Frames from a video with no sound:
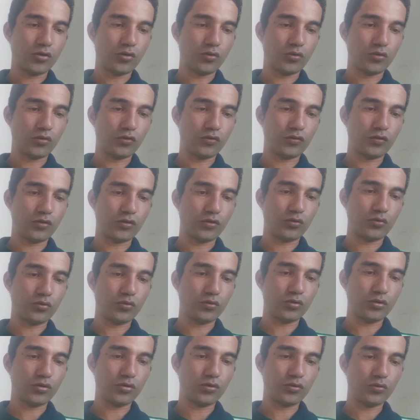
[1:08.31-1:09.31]

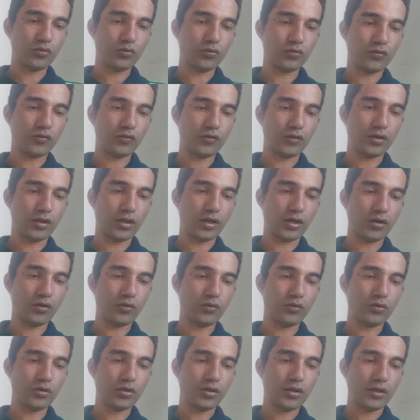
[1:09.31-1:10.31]
constituem um
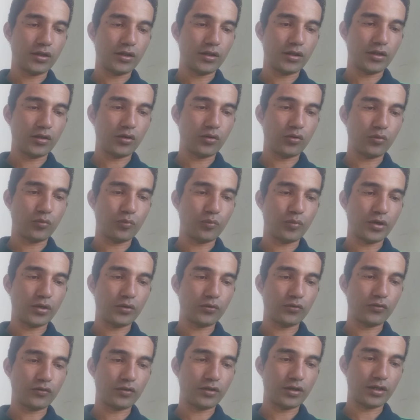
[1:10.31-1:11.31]
sinal não
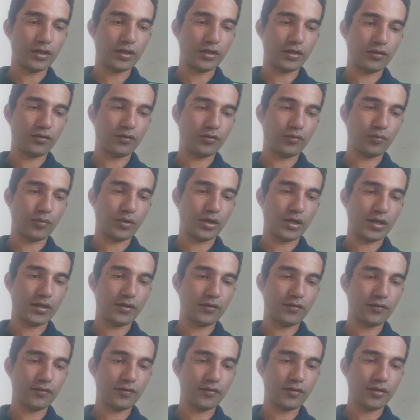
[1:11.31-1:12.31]
para os crentes,
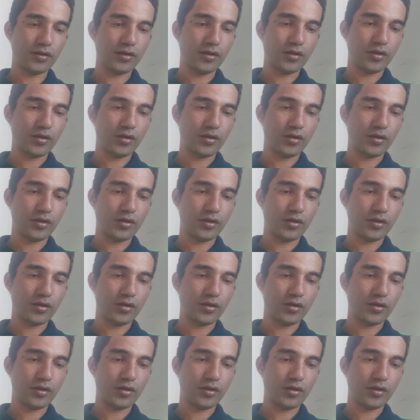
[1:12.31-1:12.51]
mas